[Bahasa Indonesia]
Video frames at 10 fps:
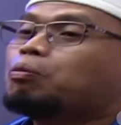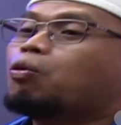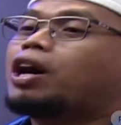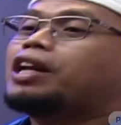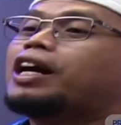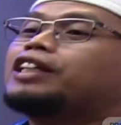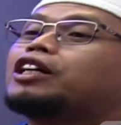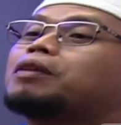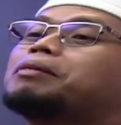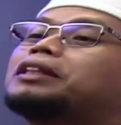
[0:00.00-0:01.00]
Bukan
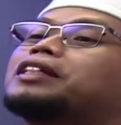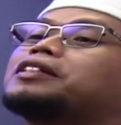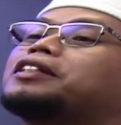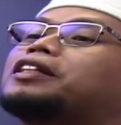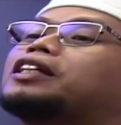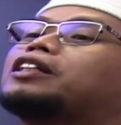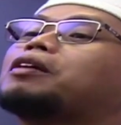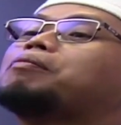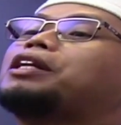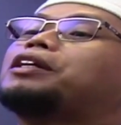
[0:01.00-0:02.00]
hanya kematian saja kita
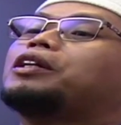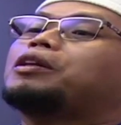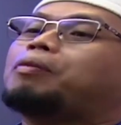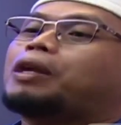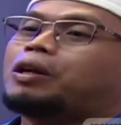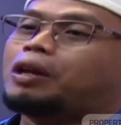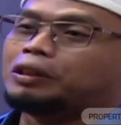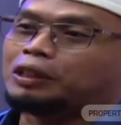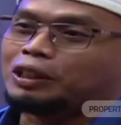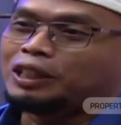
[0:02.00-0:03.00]
kembalikan kepada
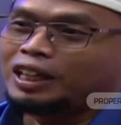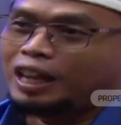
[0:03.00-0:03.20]
Allah,